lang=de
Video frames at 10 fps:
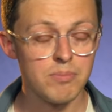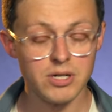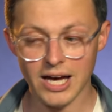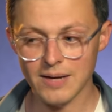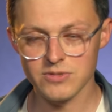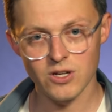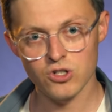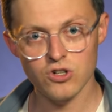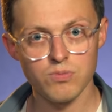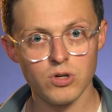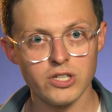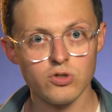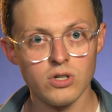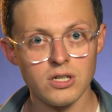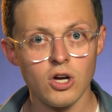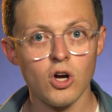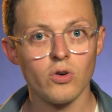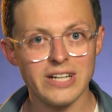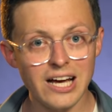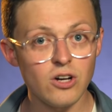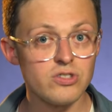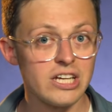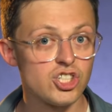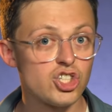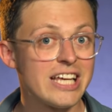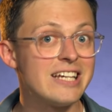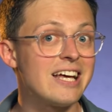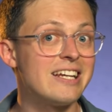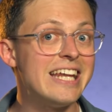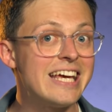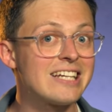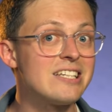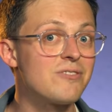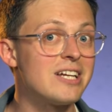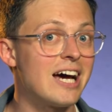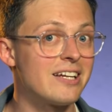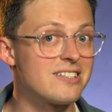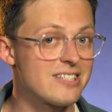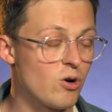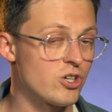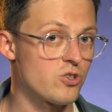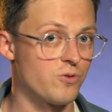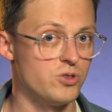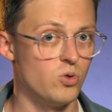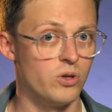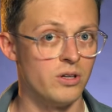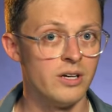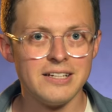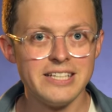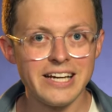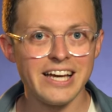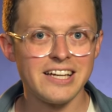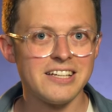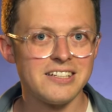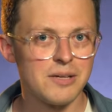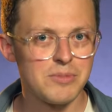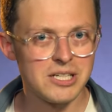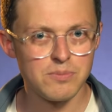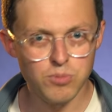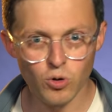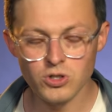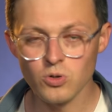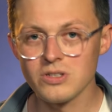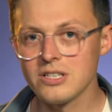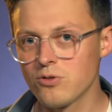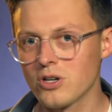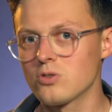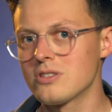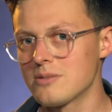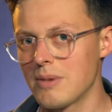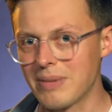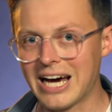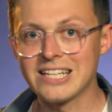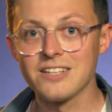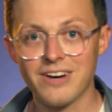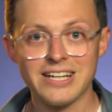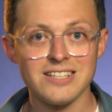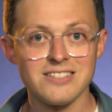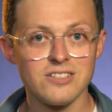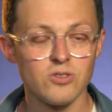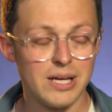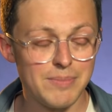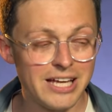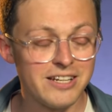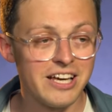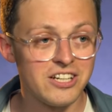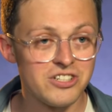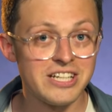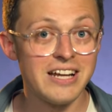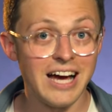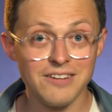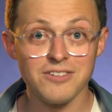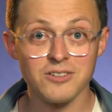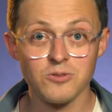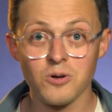mit einem Sauerstoffmolekül und daraus entstehen dann negativ geladene Sauerstoffionen. Die reagieren dann mit den Protonen, die vorher durch diese Membran gewandert sind und am Ende entsteht einfach